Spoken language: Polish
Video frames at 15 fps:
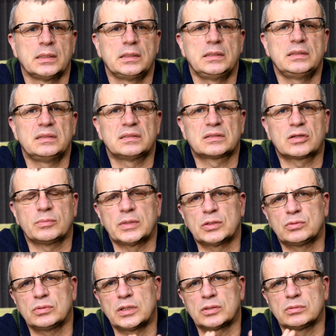I
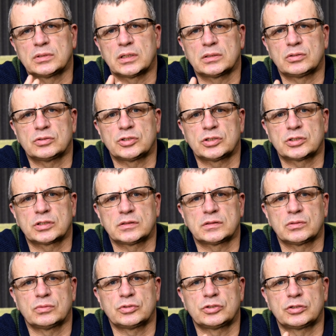skomentuję tutaj troszeczkę
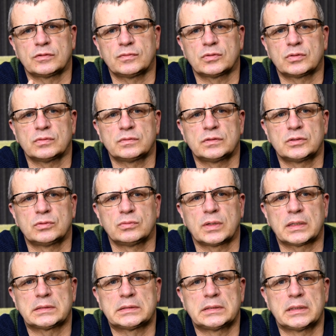całościowo tą
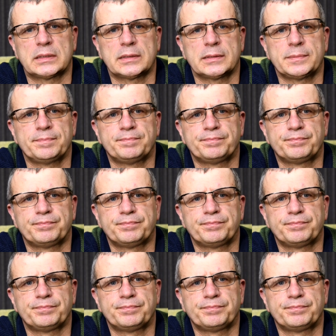sytuację,